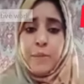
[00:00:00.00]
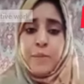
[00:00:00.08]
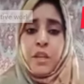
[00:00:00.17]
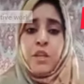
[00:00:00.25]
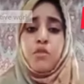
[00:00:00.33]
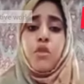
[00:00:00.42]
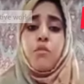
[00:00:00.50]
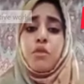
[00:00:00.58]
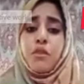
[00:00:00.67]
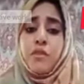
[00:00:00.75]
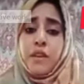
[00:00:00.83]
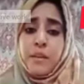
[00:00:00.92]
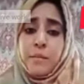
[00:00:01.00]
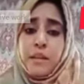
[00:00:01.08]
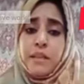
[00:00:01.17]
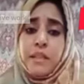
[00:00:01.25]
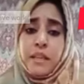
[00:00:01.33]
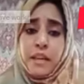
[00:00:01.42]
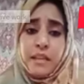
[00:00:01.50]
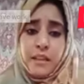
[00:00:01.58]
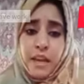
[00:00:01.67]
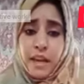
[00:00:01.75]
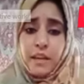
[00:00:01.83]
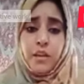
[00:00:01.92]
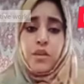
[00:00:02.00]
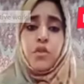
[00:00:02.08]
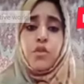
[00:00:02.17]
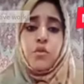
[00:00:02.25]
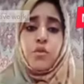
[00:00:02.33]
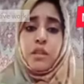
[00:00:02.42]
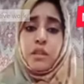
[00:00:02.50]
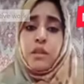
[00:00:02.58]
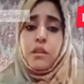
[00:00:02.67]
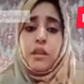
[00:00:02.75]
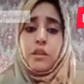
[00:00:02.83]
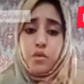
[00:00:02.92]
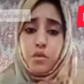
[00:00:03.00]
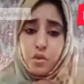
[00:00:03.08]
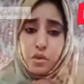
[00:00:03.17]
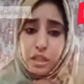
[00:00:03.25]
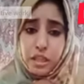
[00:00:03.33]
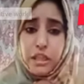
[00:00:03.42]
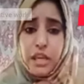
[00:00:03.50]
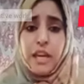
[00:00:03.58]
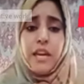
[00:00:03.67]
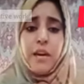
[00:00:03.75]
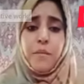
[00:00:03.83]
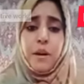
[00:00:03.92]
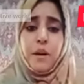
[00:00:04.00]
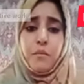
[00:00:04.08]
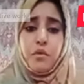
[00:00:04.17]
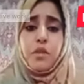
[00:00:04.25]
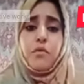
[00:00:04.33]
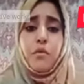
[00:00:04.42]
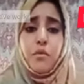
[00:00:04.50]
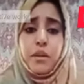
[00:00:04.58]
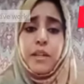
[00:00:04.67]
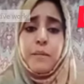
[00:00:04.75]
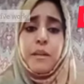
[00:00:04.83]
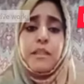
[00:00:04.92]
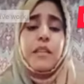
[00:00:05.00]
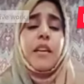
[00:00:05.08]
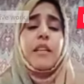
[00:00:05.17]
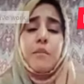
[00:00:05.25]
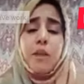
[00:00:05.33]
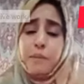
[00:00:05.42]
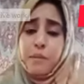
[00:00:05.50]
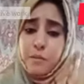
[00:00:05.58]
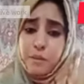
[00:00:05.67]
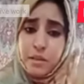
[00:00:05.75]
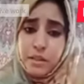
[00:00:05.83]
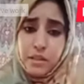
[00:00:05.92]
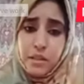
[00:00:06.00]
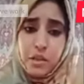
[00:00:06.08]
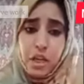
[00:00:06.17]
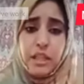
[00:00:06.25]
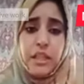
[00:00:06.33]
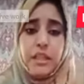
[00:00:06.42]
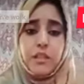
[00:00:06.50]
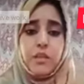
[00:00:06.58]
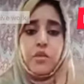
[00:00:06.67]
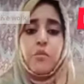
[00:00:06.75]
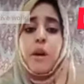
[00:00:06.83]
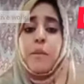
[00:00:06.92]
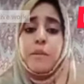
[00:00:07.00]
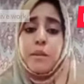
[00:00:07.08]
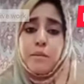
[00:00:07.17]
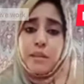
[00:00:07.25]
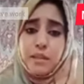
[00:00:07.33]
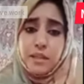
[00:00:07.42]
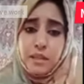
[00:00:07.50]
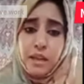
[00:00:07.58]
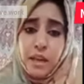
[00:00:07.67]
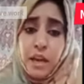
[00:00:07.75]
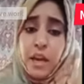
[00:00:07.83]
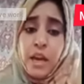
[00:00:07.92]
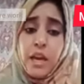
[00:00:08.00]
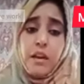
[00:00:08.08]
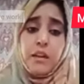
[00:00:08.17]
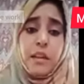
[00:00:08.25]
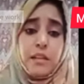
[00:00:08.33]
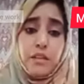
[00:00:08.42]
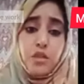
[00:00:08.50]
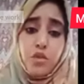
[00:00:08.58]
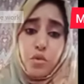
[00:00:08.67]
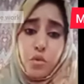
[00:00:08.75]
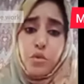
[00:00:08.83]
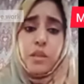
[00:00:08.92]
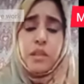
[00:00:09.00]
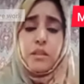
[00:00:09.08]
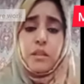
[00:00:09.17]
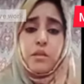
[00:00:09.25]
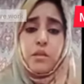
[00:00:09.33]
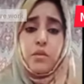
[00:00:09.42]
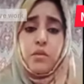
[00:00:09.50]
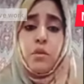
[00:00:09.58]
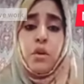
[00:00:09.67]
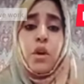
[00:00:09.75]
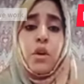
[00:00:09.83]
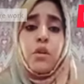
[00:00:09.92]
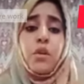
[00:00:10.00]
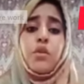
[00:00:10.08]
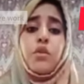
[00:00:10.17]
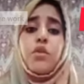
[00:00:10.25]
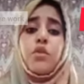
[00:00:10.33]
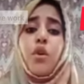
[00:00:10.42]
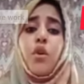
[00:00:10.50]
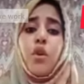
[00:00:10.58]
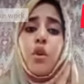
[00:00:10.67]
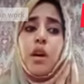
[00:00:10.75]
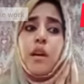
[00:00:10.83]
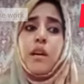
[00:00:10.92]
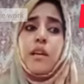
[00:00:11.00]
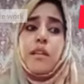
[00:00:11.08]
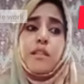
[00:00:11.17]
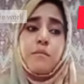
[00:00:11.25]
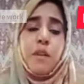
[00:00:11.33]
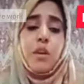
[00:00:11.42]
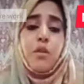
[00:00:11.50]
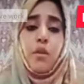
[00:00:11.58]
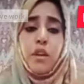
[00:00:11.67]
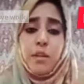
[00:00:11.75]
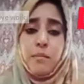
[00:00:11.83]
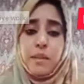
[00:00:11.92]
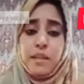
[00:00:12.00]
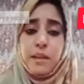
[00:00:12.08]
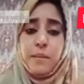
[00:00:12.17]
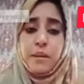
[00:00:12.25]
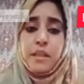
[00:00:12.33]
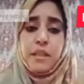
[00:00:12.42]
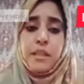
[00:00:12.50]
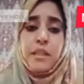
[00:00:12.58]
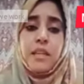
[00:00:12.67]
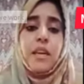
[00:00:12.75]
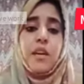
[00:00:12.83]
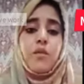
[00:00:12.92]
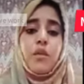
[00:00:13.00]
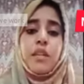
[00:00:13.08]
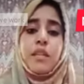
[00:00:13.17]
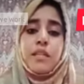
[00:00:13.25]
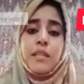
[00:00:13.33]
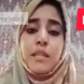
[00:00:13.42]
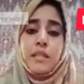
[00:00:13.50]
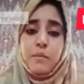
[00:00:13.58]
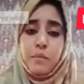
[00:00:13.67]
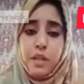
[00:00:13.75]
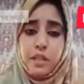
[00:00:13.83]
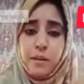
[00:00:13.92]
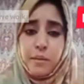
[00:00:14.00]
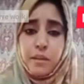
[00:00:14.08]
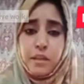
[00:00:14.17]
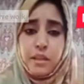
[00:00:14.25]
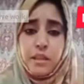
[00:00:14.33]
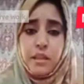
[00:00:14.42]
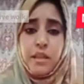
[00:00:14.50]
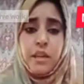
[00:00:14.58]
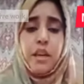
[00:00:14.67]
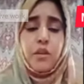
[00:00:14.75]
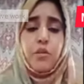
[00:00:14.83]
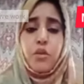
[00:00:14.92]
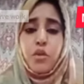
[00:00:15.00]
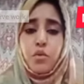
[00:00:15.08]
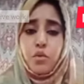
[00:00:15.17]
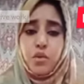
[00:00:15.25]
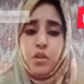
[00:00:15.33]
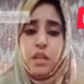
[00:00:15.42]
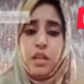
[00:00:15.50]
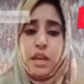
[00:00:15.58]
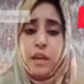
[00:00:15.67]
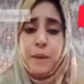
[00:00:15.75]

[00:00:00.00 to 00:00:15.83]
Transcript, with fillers: जो मुझे फंडामेंटल राइट है कॉन्स्टिट्यूशन ने दिया है मुझे वो फंडामेंटल राइट कि मैं अपनी मर्ज़ी से शादी कर सकती हूँ मैं अपनी मर्ज़ी से रिलीजन चूज़ कर सकती हूँ तो इसमें कोई भी ज़बरदस्ती नहीं है कोई किसी किस्म की ज़बरदस्ती नहीं है कोई कुछ नहीं है